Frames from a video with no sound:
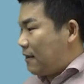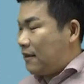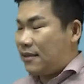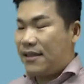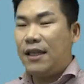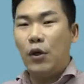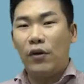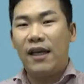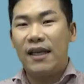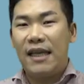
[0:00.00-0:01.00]
사실
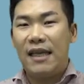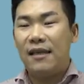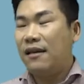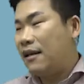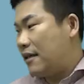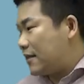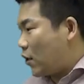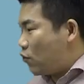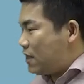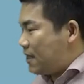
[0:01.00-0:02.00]
여당이
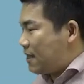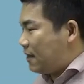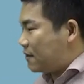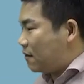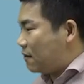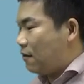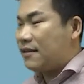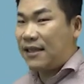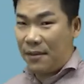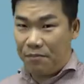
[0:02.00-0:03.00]
서울시장 선거
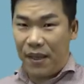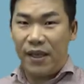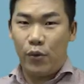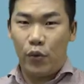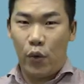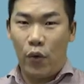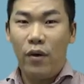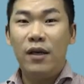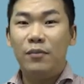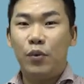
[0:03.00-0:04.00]
참패 이후로
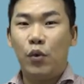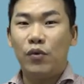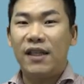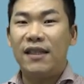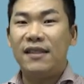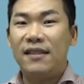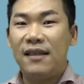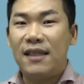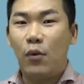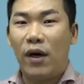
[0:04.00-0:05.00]
부동산
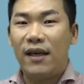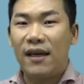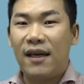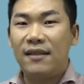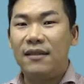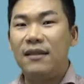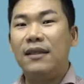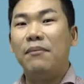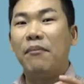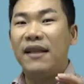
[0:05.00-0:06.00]
세제 완화
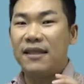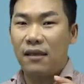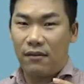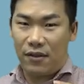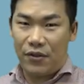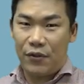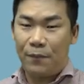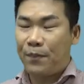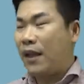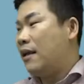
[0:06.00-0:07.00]
카드를 만지작거렸죠.
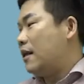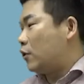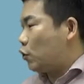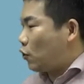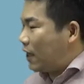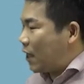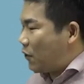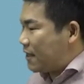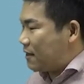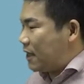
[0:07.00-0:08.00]
그동안의
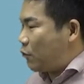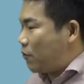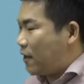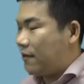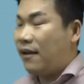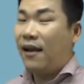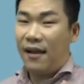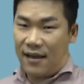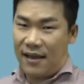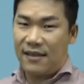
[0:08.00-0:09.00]
과정을 보면
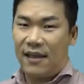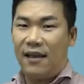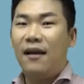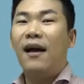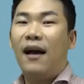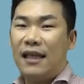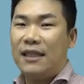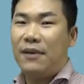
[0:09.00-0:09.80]
하자, 하지